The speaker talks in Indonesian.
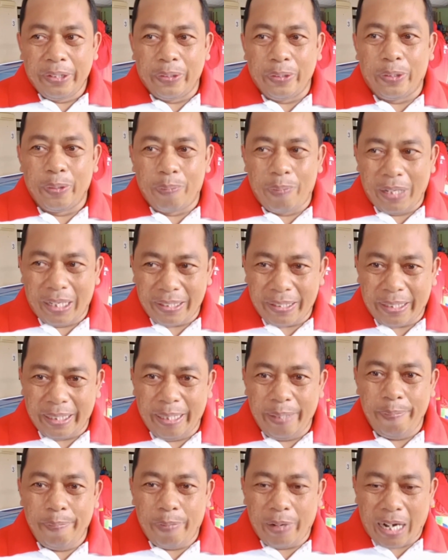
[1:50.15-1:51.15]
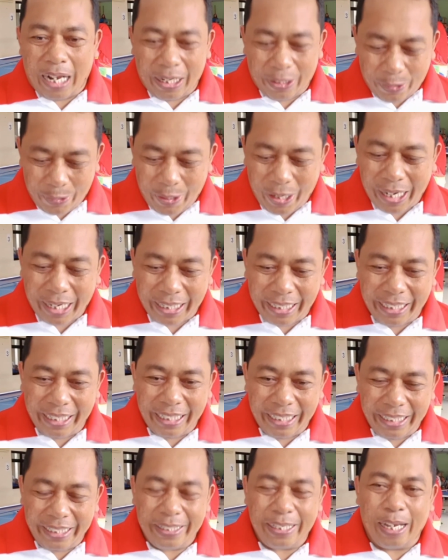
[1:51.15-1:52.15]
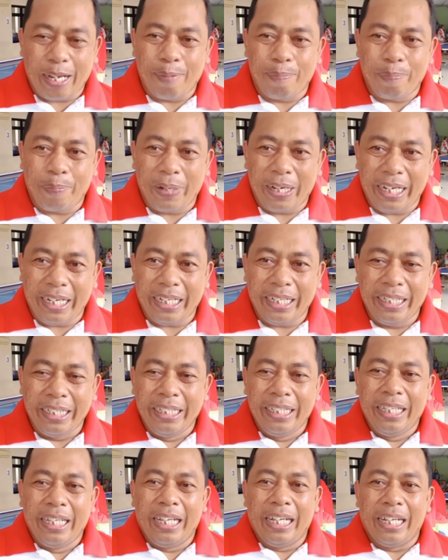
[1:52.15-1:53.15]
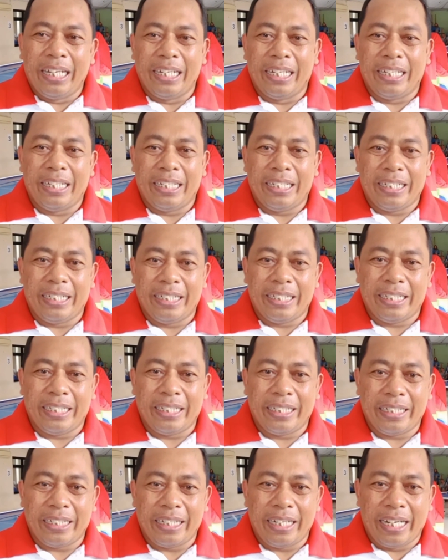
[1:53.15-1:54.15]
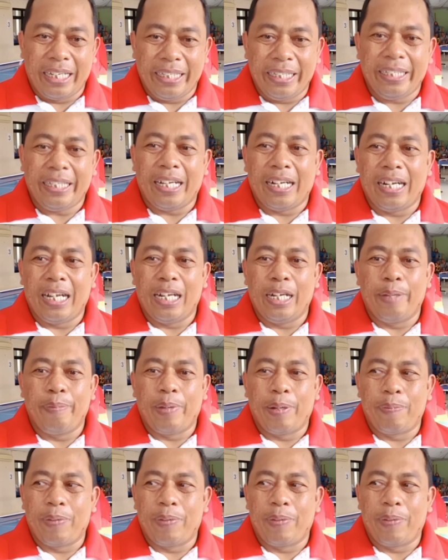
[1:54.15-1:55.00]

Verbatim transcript: 17 tim berlangsung hari ini sampai Eh, nanti tanggal